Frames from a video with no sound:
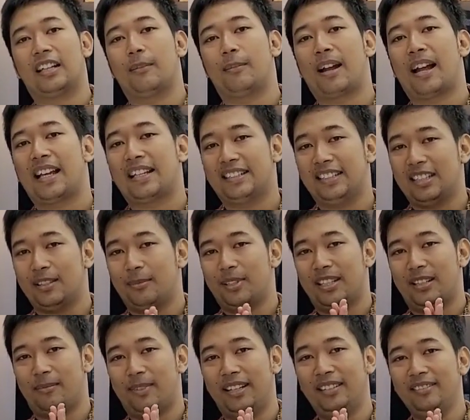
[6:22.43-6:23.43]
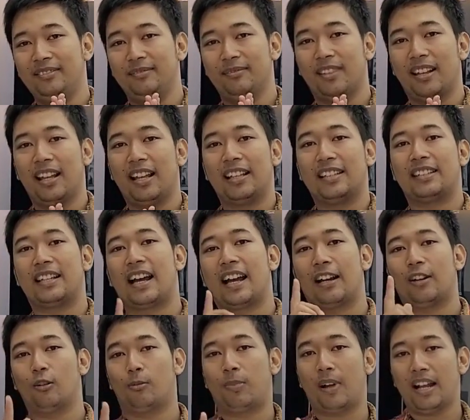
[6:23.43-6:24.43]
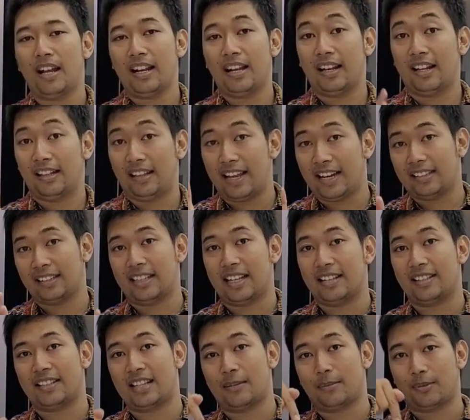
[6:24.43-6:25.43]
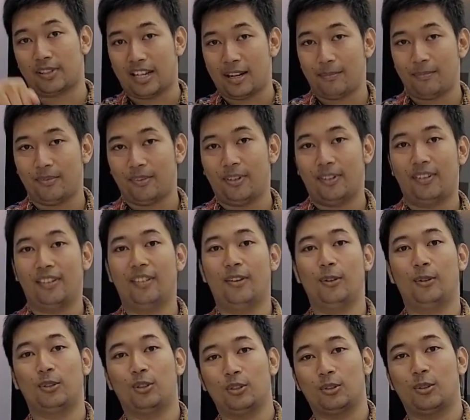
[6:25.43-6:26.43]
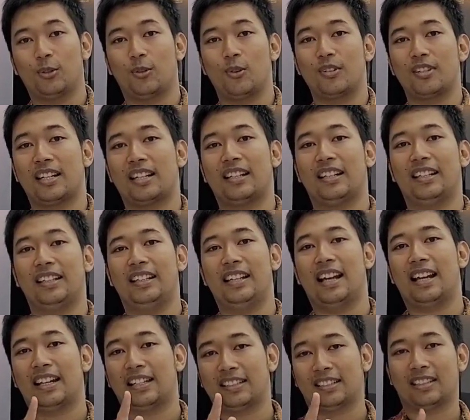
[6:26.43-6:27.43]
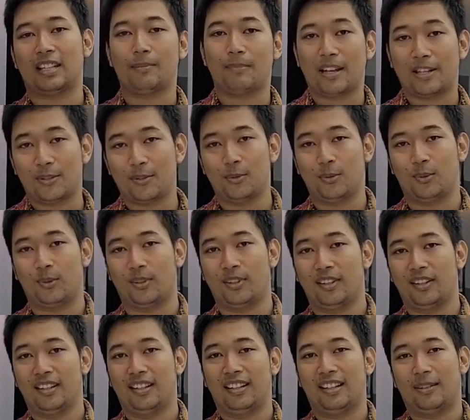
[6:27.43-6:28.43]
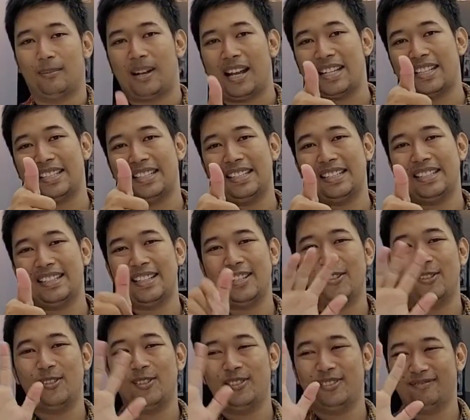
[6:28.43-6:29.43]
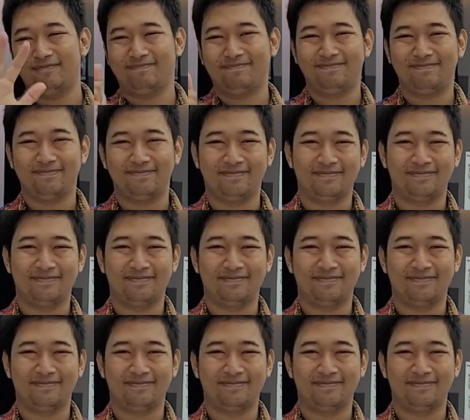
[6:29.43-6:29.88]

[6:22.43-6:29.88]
terima kasih teman-teman jangan lupa like dan subscribe untuk dukung channel ini agar tetap maju Terima kasih, see you